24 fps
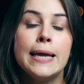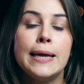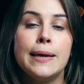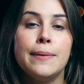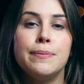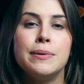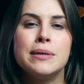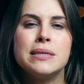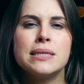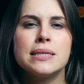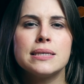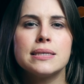e
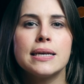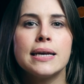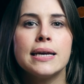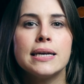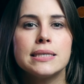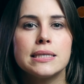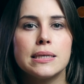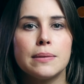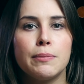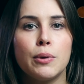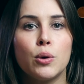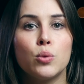precisa
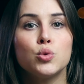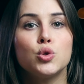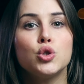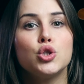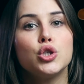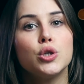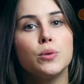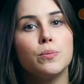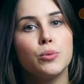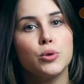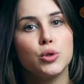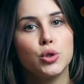receber um
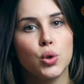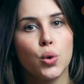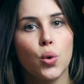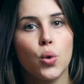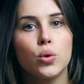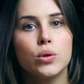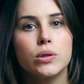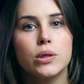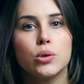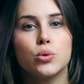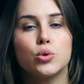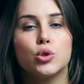tipo de
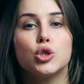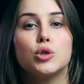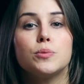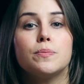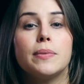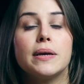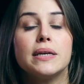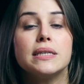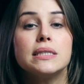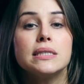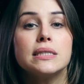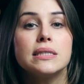conteúdo
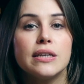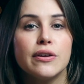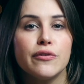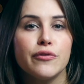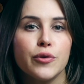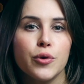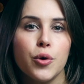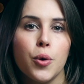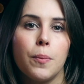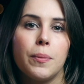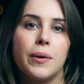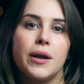
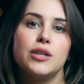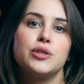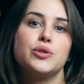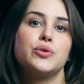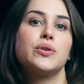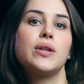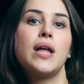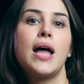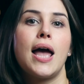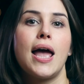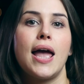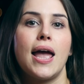específico para
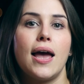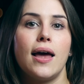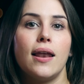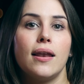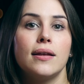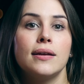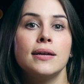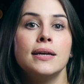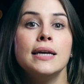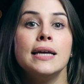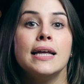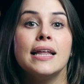ajudar
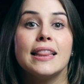ela,